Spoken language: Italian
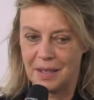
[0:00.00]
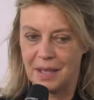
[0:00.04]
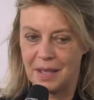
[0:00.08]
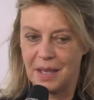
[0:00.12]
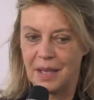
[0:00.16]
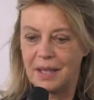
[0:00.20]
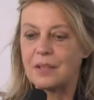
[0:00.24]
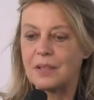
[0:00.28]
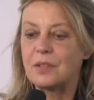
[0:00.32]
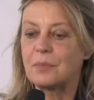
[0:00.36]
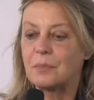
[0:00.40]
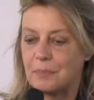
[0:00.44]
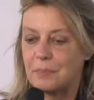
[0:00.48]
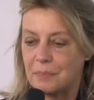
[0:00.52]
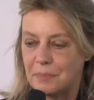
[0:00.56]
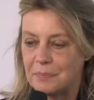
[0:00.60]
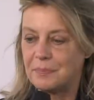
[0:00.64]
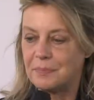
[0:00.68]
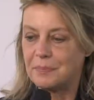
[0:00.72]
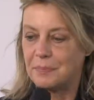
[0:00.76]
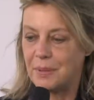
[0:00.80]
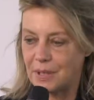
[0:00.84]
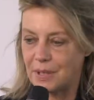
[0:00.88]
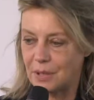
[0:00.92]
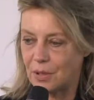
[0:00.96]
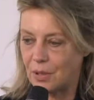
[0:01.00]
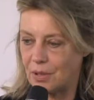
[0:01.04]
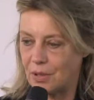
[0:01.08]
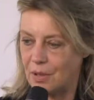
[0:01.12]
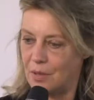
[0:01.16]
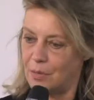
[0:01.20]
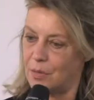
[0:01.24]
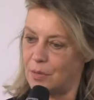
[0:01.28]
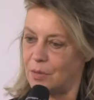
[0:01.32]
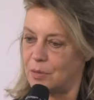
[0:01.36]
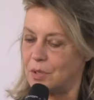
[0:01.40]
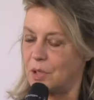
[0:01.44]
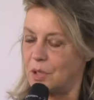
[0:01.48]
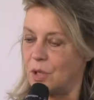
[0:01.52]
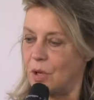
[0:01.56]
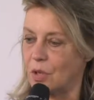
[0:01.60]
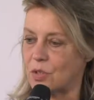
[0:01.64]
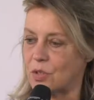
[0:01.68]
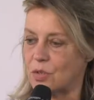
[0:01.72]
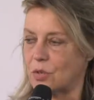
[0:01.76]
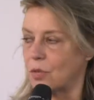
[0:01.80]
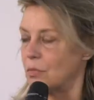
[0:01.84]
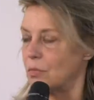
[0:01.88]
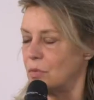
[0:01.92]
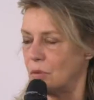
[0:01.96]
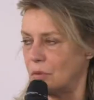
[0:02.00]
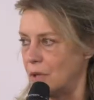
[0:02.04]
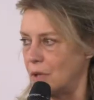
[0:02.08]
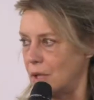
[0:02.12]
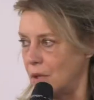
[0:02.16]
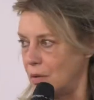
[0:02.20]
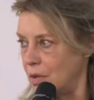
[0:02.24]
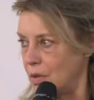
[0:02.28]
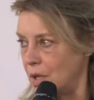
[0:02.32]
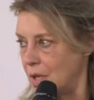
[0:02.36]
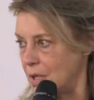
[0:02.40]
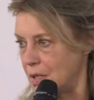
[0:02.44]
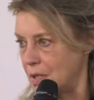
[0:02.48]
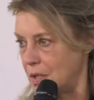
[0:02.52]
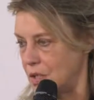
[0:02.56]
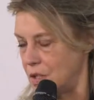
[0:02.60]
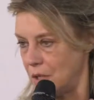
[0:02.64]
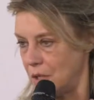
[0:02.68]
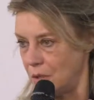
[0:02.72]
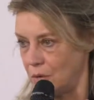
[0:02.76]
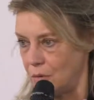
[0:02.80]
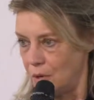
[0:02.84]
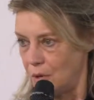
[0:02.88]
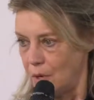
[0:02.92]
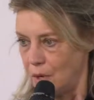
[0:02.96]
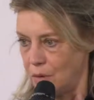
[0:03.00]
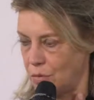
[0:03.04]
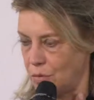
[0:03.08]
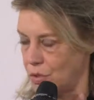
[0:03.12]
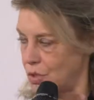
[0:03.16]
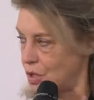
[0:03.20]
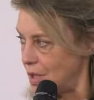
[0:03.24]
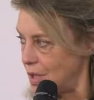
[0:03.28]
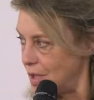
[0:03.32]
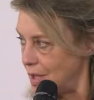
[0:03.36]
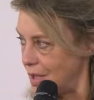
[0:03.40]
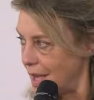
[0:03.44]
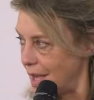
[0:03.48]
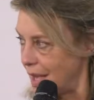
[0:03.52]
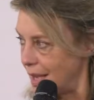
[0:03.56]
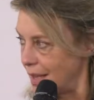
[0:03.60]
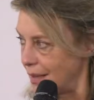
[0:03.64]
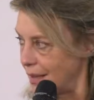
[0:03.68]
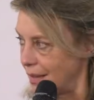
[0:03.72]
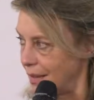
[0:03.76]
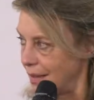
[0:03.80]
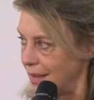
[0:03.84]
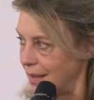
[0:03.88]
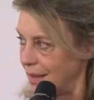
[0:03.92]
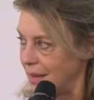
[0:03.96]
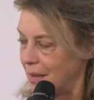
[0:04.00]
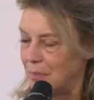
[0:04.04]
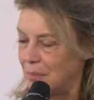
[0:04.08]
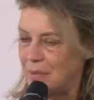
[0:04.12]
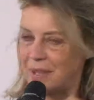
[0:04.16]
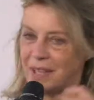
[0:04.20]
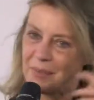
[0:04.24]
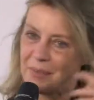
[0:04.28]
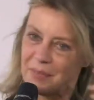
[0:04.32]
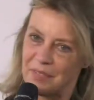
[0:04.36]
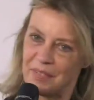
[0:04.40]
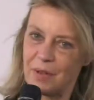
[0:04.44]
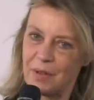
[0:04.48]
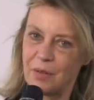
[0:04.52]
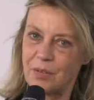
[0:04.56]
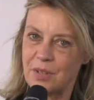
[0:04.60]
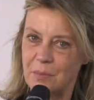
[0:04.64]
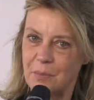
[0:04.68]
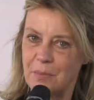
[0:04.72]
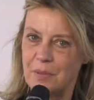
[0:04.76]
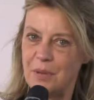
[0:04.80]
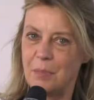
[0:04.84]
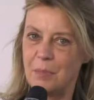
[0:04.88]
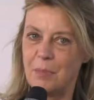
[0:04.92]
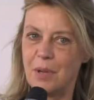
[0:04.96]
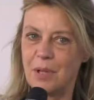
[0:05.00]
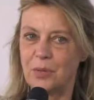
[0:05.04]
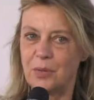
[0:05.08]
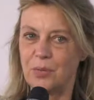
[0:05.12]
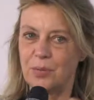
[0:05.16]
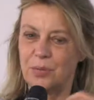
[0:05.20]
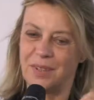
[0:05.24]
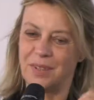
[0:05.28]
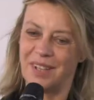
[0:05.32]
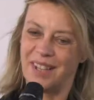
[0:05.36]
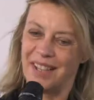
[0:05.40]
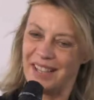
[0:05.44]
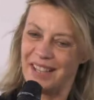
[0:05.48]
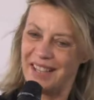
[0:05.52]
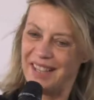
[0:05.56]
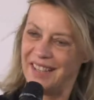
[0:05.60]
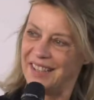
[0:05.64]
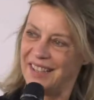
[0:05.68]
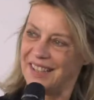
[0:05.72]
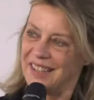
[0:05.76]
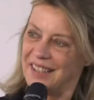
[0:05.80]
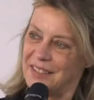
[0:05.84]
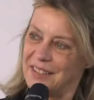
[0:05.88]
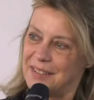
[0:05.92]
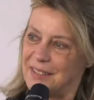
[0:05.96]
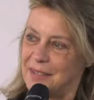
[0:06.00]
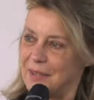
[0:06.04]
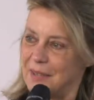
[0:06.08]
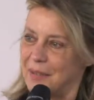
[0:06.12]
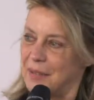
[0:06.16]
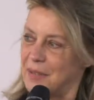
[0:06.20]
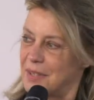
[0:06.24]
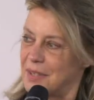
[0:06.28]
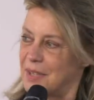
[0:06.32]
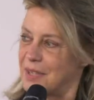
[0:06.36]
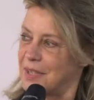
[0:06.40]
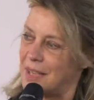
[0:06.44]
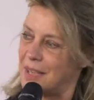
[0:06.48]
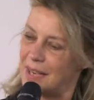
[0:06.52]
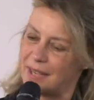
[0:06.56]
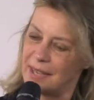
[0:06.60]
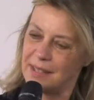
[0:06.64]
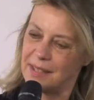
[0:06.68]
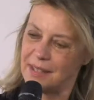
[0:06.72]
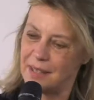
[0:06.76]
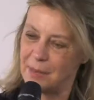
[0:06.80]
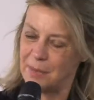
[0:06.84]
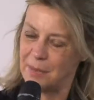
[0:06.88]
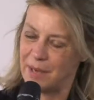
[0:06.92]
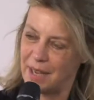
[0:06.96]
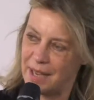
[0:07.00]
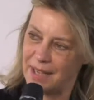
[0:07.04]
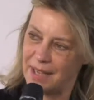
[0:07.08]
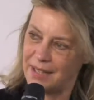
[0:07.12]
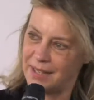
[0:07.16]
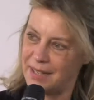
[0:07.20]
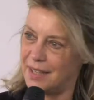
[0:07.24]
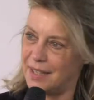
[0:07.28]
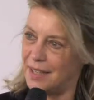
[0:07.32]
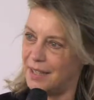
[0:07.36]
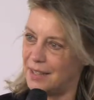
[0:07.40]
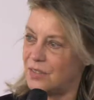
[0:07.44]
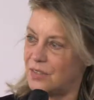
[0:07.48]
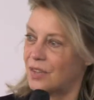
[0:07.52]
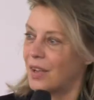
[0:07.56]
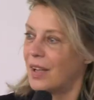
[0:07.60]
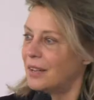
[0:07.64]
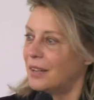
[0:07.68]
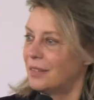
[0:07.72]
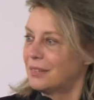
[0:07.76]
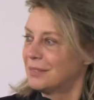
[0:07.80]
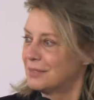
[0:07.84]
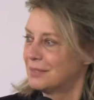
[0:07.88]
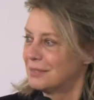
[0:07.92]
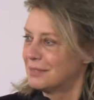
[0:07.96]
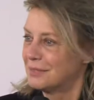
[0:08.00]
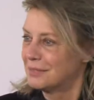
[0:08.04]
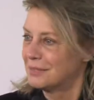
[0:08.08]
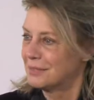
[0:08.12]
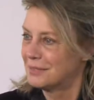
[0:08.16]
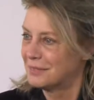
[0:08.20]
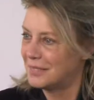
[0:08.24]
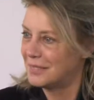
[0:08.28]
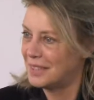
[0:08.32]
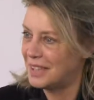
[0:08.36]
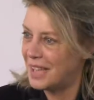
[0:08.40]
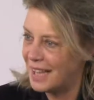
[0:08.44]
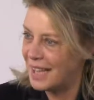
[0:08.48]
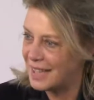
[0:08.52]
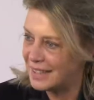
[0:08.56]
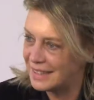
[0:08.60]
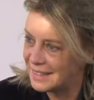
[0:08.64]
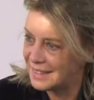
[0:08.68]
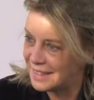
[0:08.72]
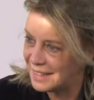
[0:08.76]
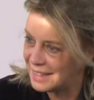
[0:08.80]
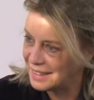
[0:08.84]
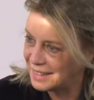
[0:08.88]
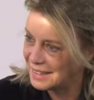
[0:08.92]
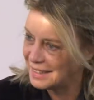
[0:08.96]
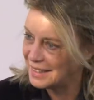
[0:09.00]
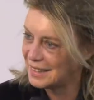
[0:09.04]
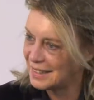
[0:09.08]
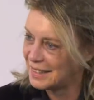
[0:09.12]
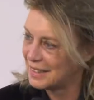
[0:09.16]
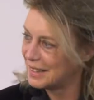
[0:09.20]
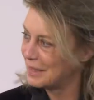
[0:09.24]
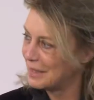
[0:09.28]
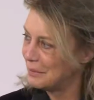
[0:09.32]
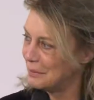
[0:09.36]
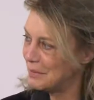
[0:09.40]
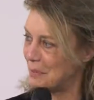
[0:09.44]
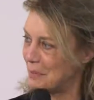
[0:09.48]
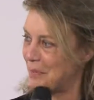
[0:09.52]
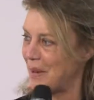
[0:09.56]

eh, per togliermelo di dosso. Non credo di esserci ancora riuscita, perché mi fanno sempre le battute, eh, che st- stasera che te prendi? Cioè, non, niente, mi